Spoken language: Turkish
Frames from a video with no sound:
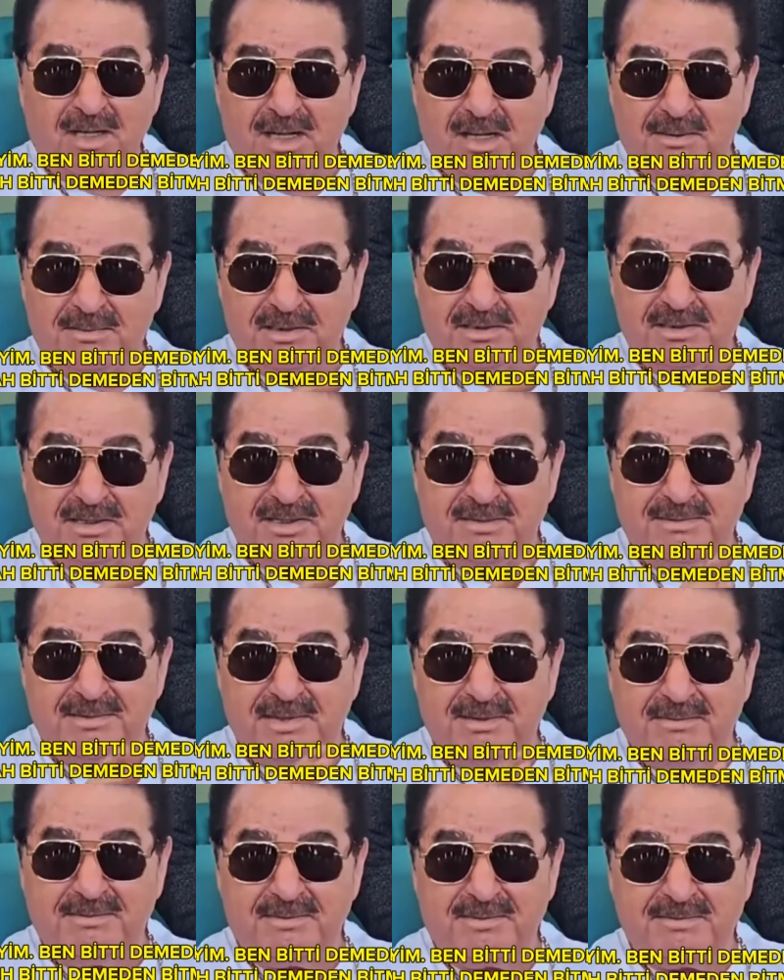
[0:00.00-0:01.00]
Allah bitti
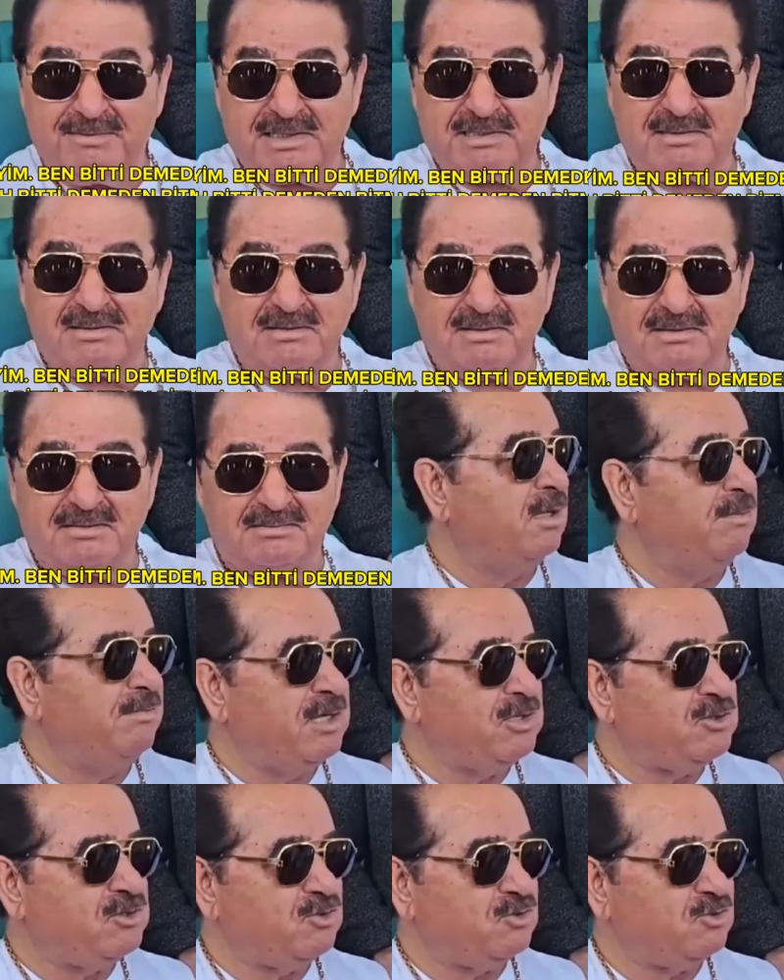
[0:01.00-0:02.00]
demeden
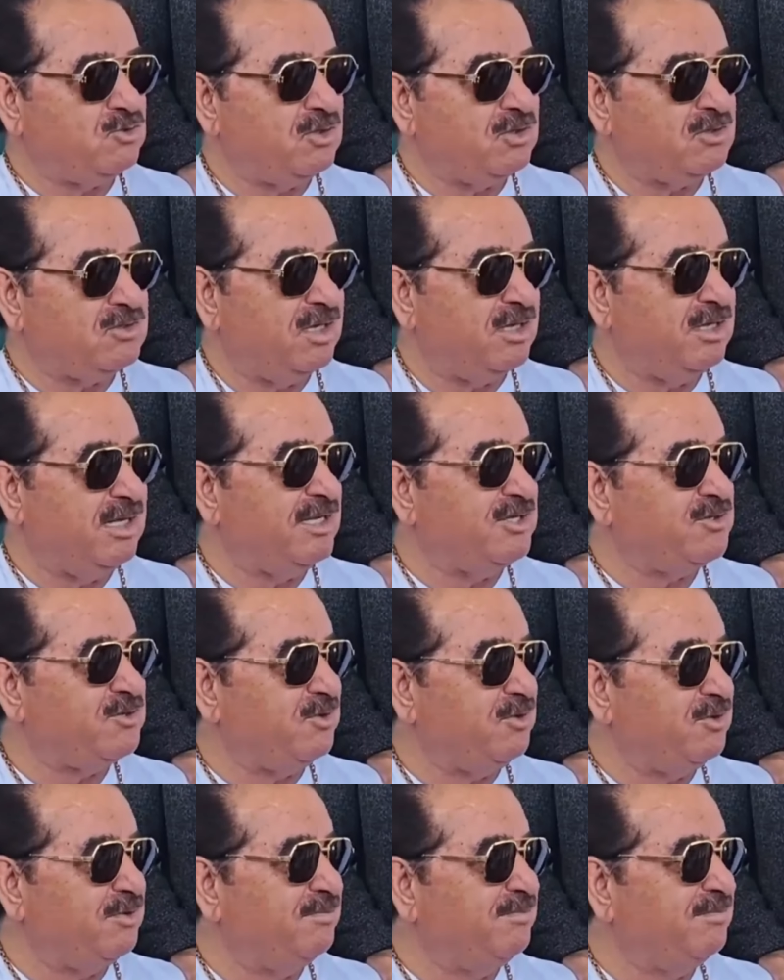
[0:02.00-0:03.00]
Orada 500 lira sahneye
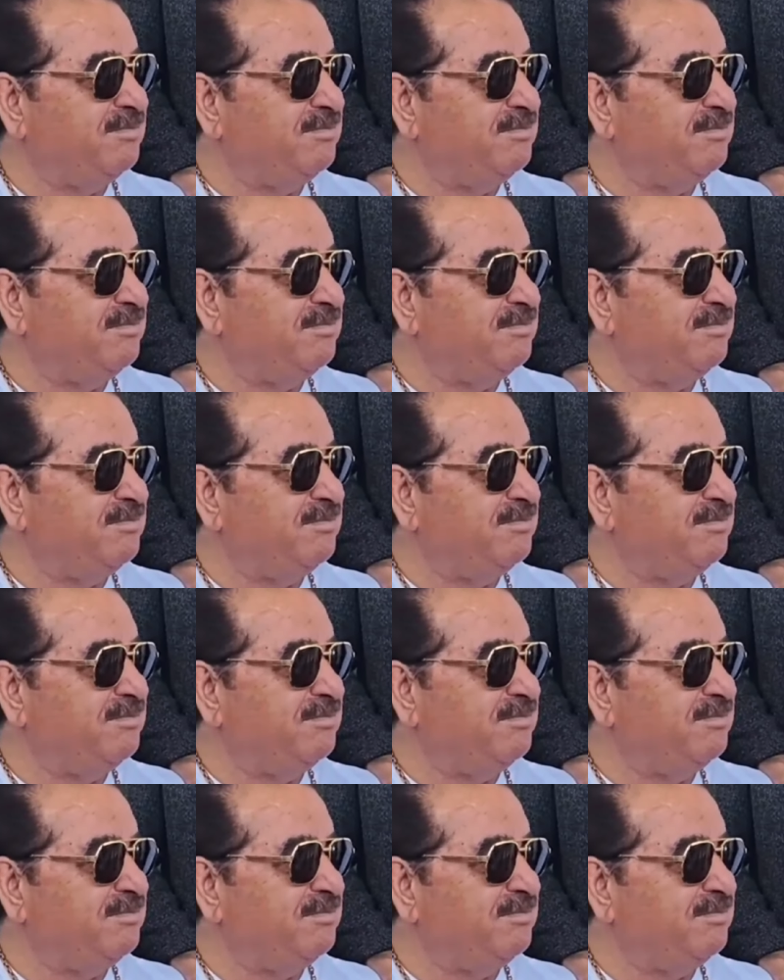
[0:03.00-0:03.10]
çıktım.